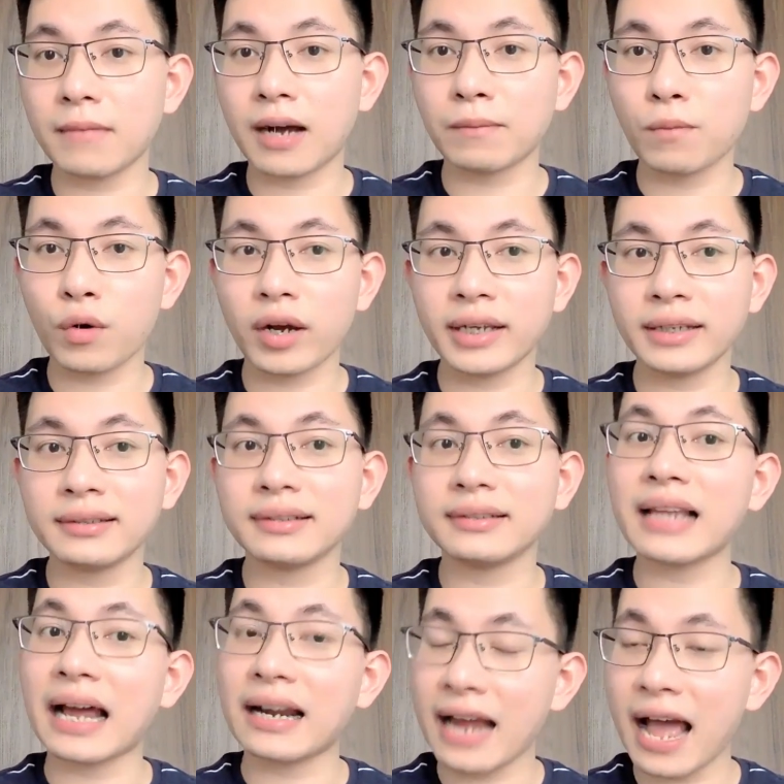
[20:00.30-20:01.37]
bằng một cái sự
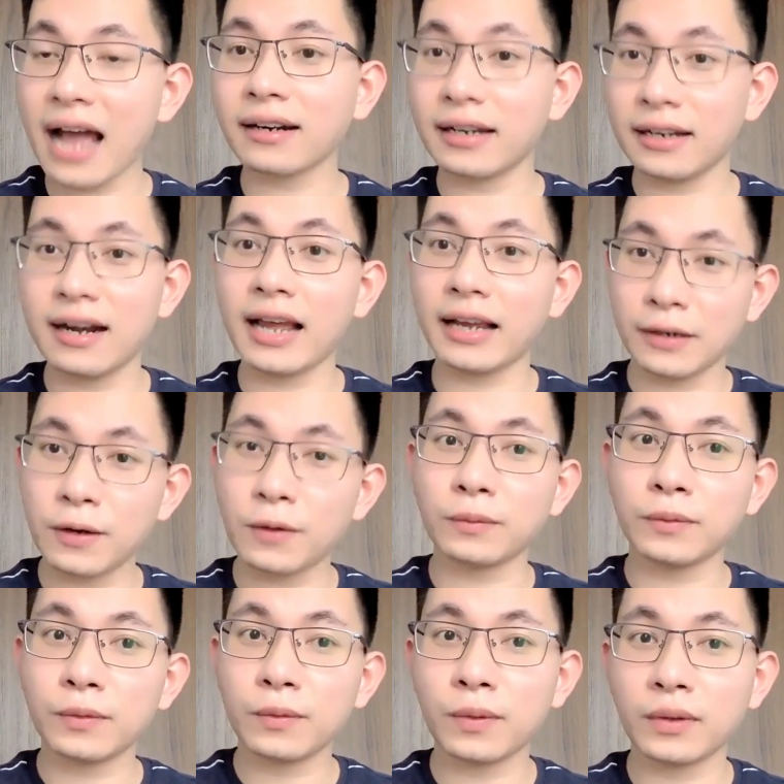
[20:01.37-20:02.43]
tàn ác đến lạnh
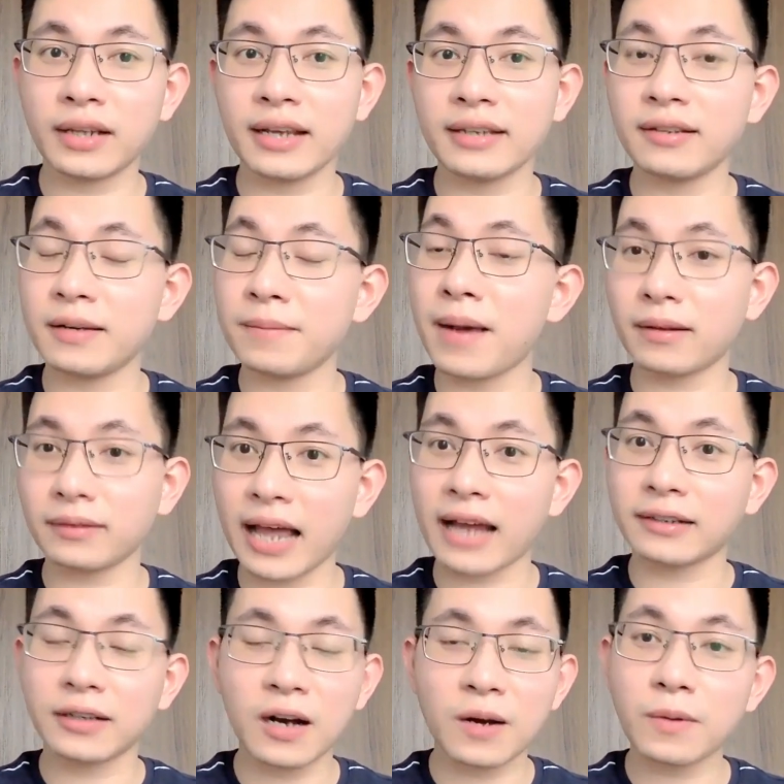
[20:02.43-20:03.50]
lùng của thế giới bạo
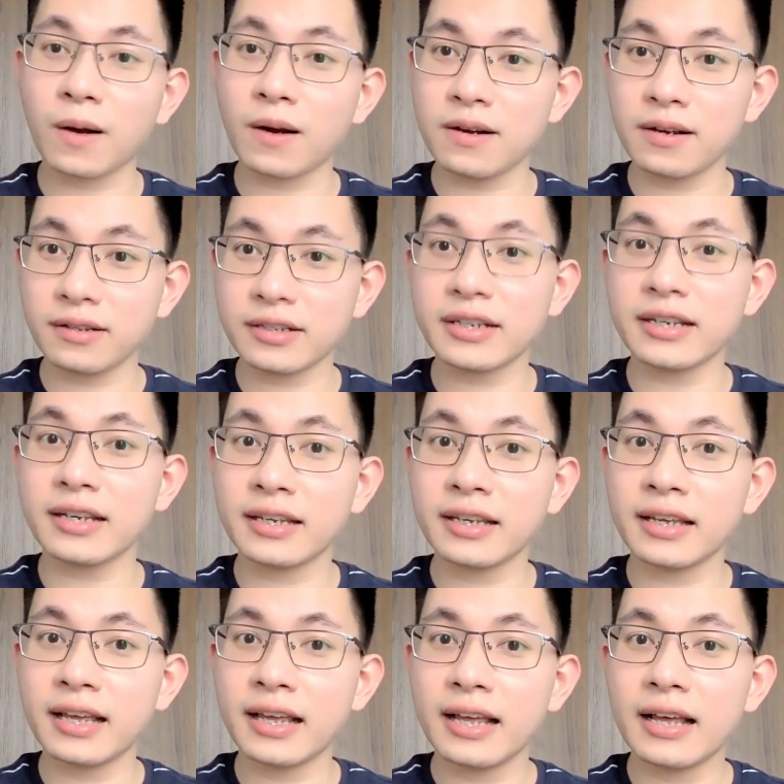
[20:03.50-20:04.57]
tàn không có lương tri
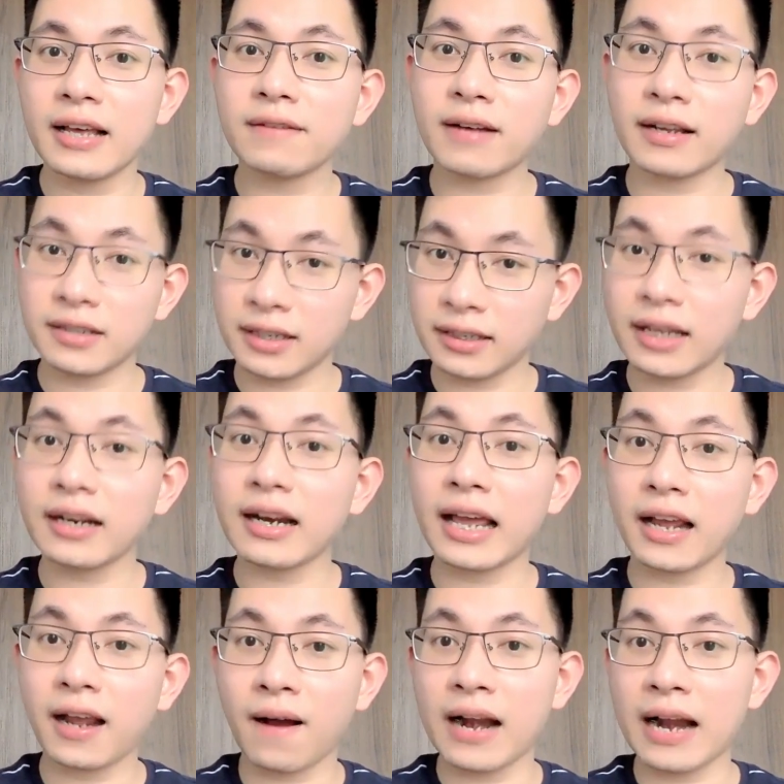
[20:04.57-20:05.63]
và chi tiết
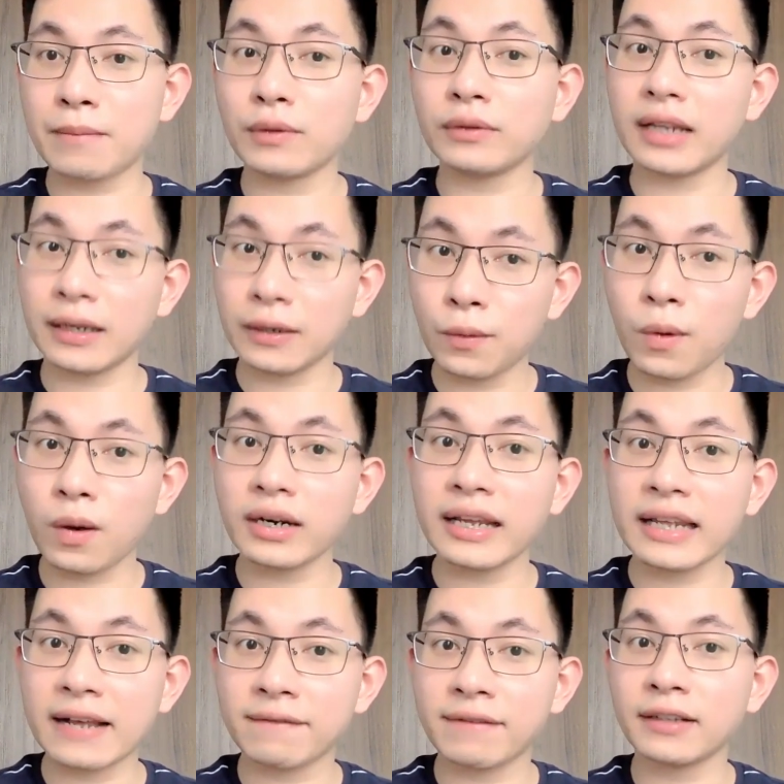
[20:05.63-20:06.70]
này còn là một tình huống để
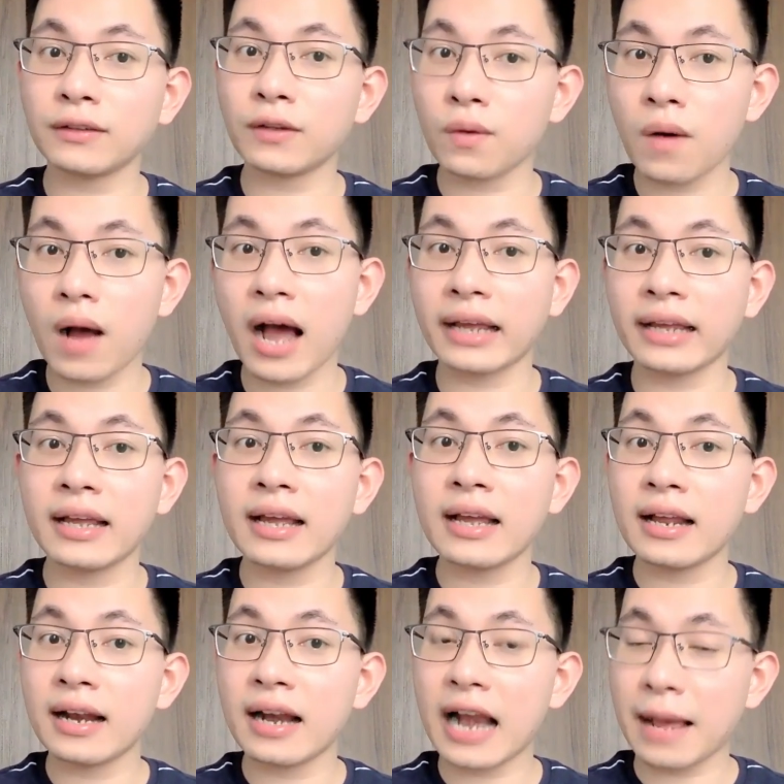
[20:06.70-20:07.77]
nhà văn Tô Hoài
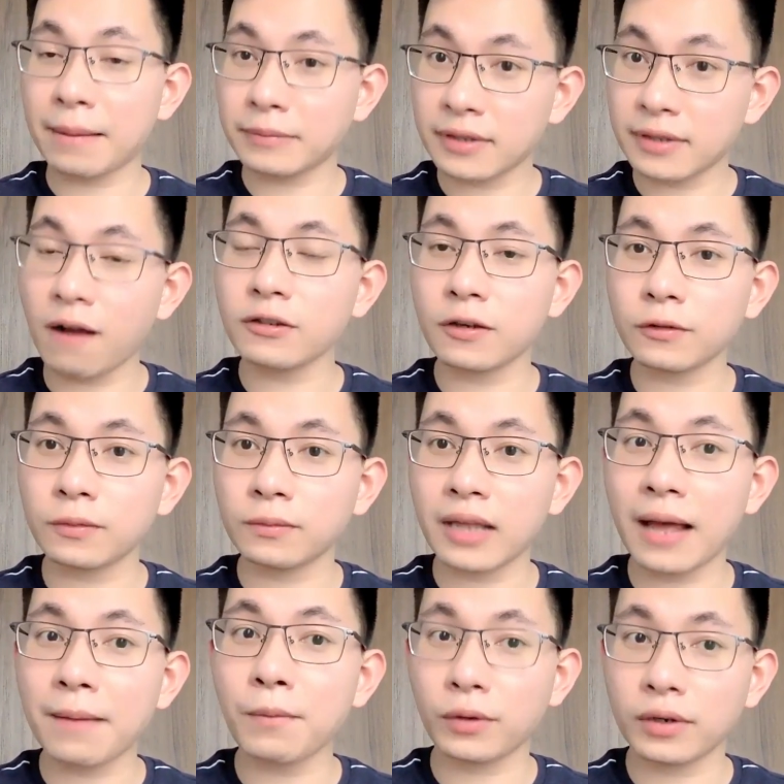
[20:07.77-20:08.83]
làm rõ cho chúng
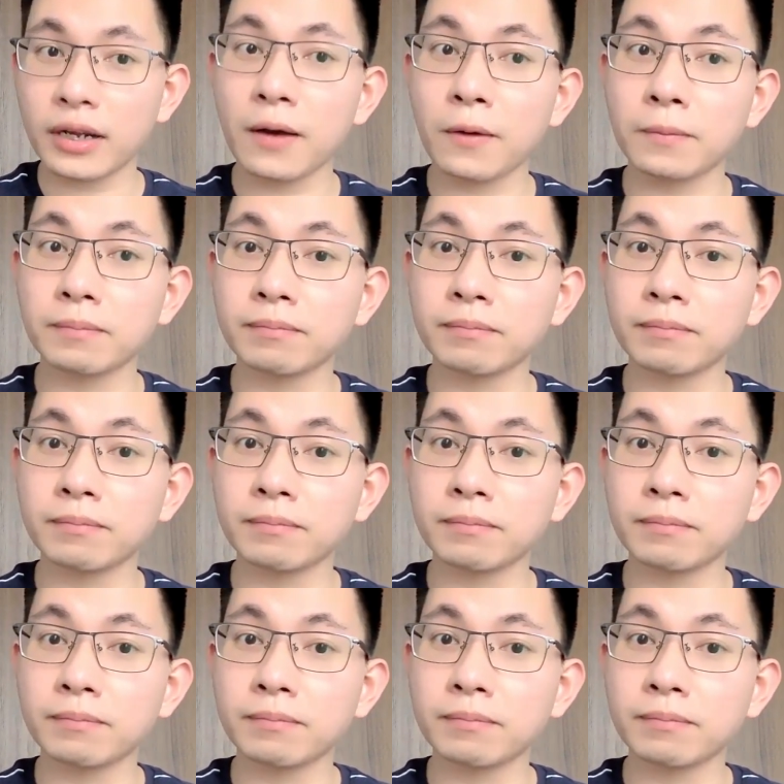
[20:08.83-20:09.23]
ta một điều.